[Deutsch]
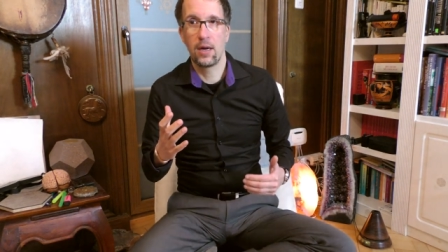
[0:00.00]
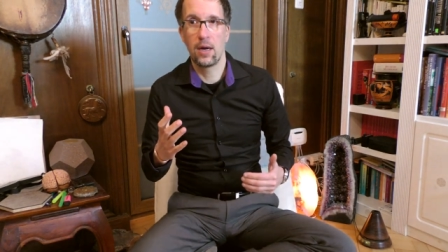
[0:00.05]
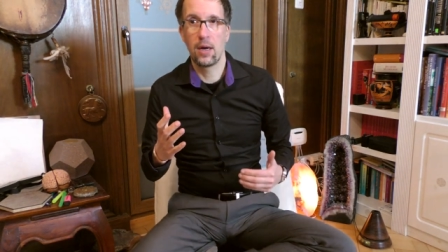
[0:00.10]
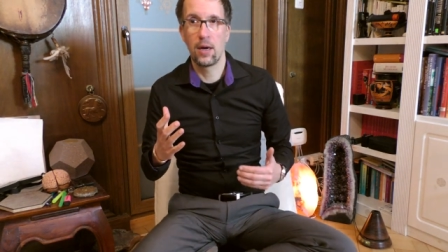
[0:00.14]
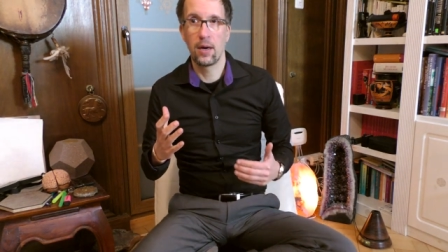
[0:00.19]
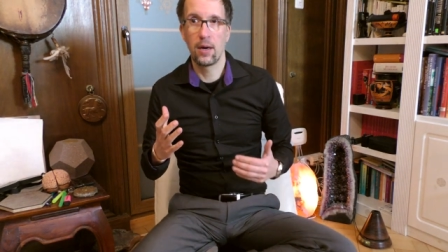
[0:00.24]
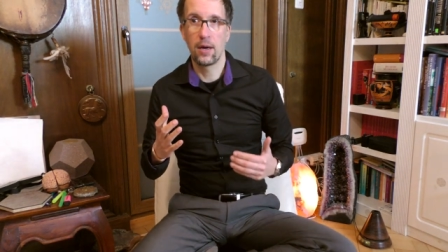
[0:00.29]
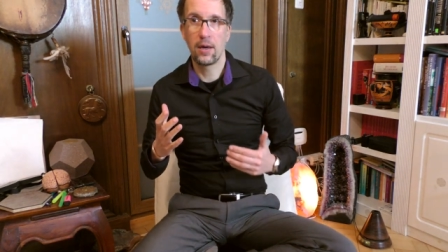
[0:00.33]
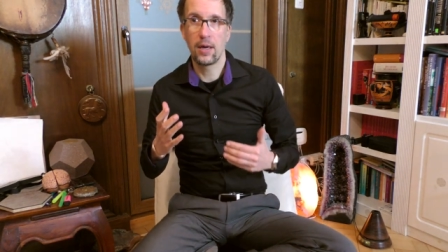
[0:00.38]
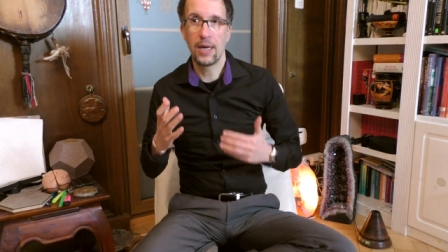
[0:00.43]

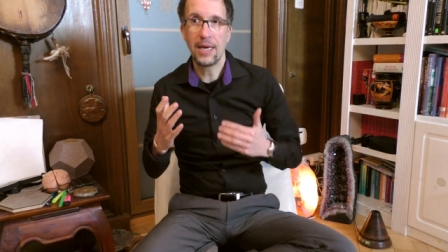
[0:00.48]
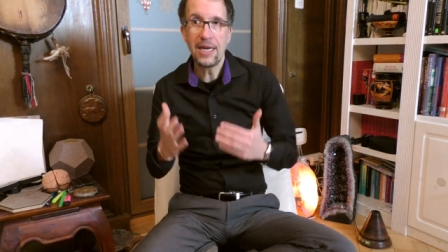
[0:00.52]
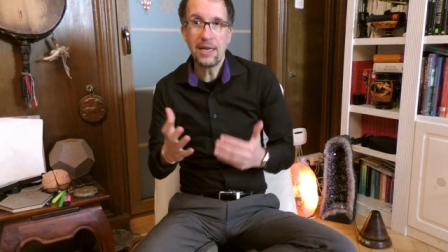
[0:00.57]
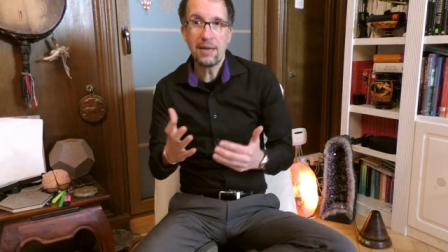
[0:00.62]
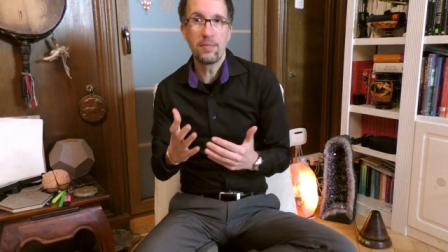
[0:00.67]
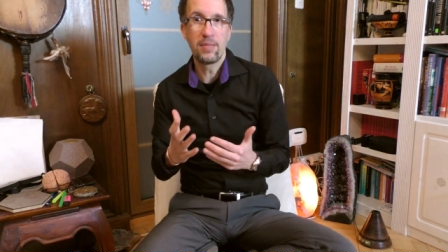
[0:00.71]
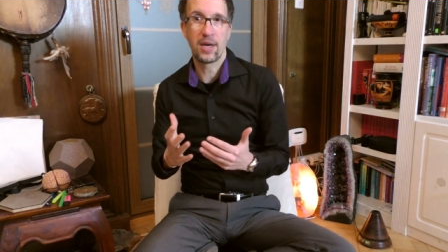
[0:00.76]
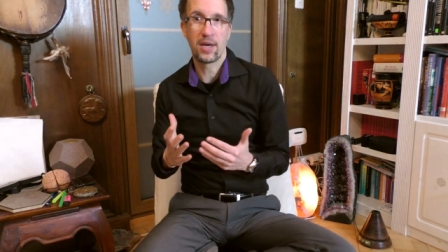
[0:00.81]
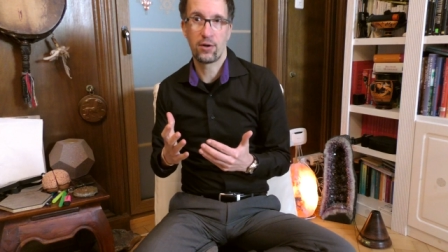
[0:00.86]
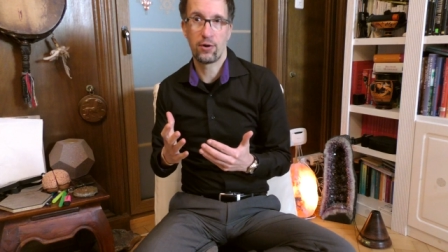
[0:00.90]
äh,
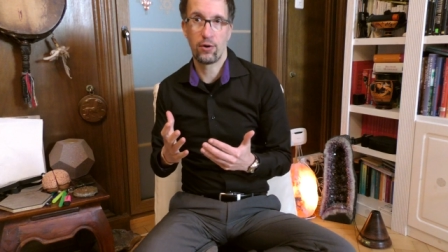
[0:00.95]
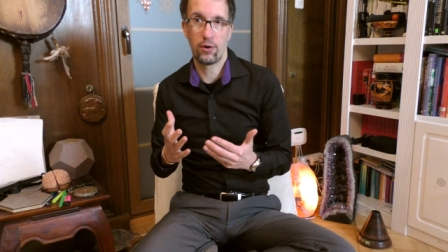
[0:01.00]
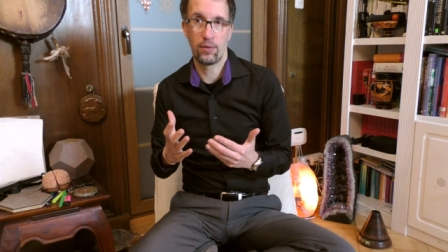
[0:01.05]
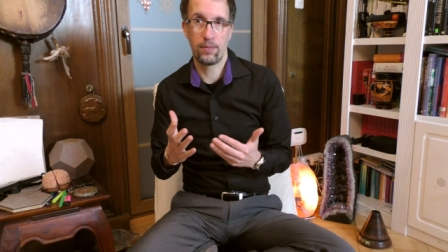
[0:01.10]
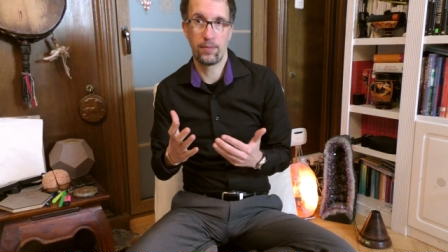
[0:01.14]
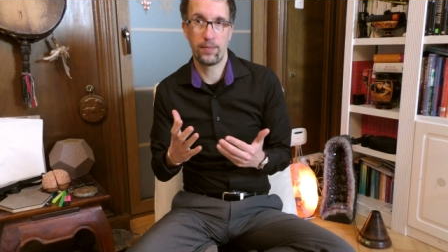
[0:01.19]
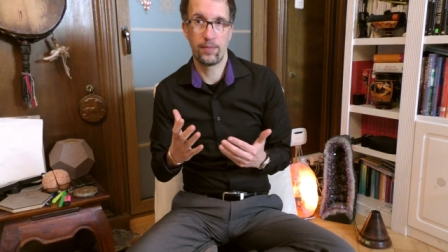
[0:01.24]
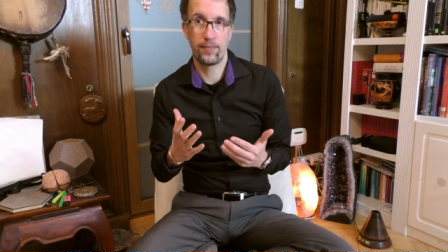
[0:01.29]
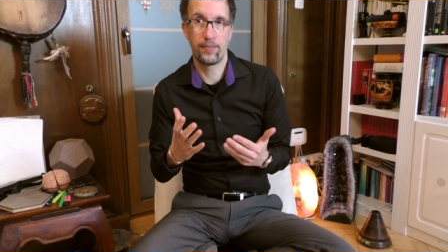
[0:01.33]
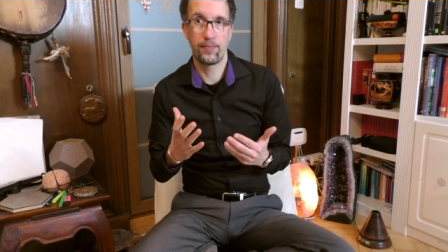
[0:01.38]

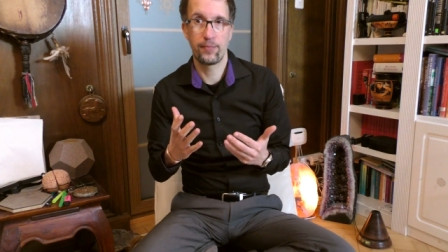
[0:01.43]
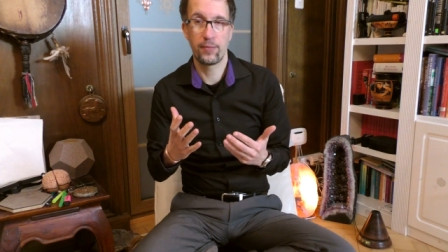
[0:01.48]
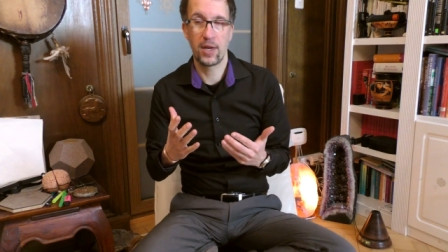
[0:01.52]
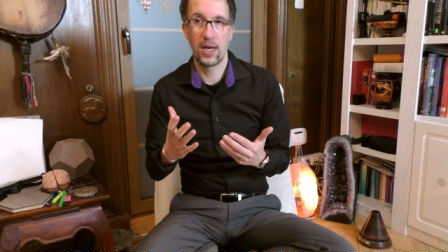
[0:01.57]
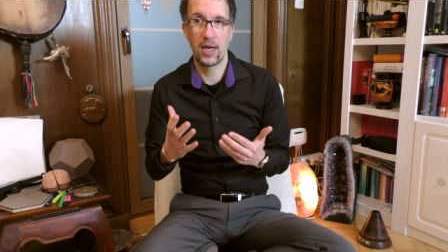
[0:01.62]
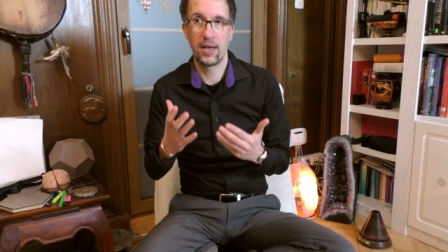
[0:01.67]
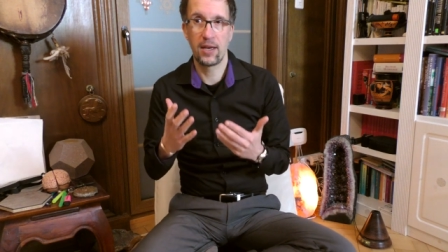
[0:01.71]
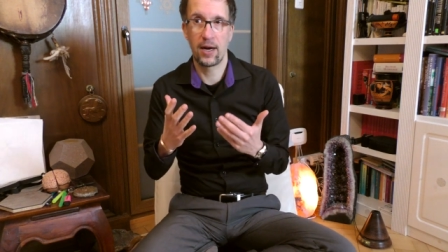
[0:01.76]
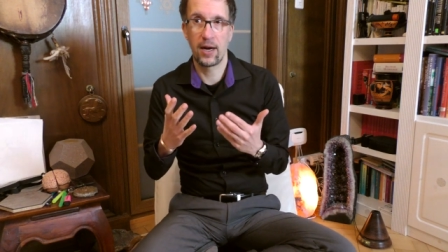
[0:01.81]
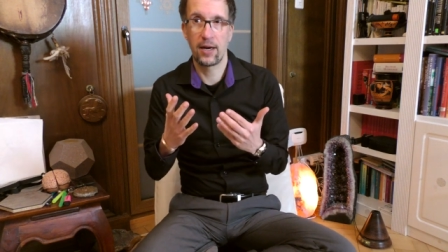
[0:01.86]
hinbekommen,
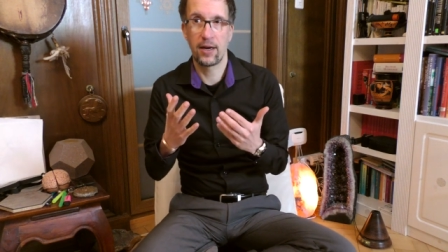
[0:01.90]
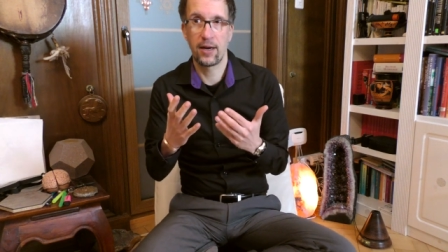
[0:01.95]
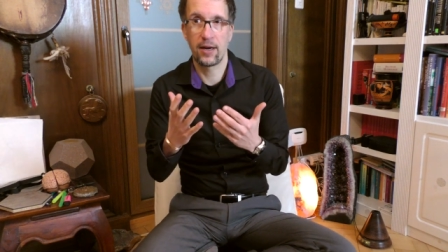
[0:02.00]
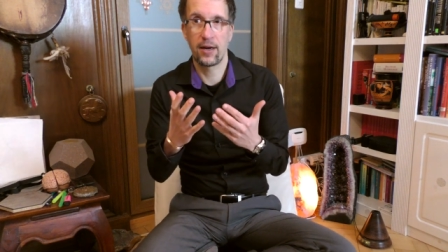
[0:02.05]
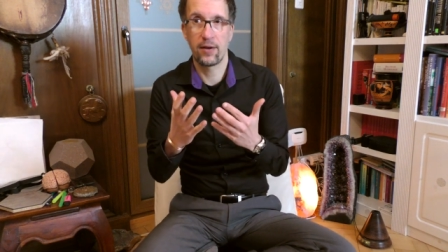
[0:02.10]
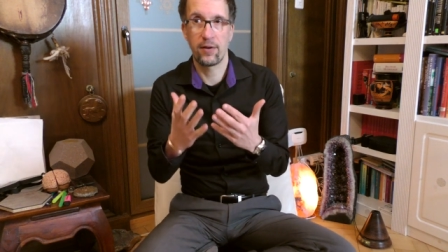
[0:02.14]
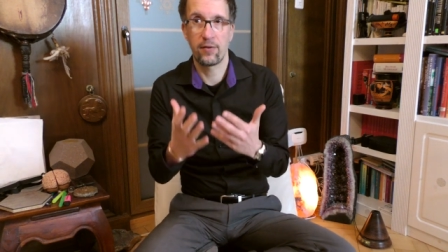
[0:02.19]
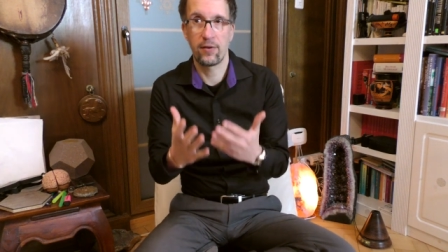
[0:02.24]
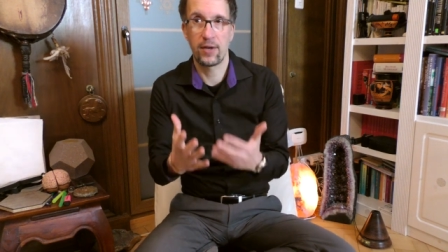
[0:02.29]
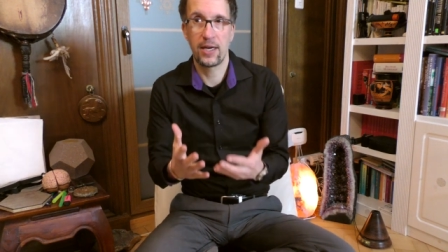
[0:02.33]
in
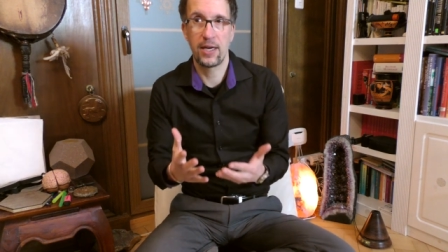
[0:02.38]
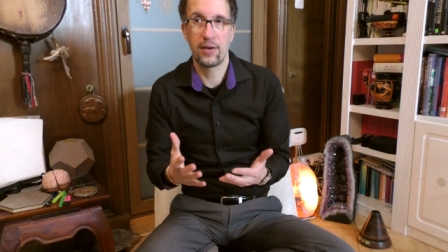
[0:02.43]
einer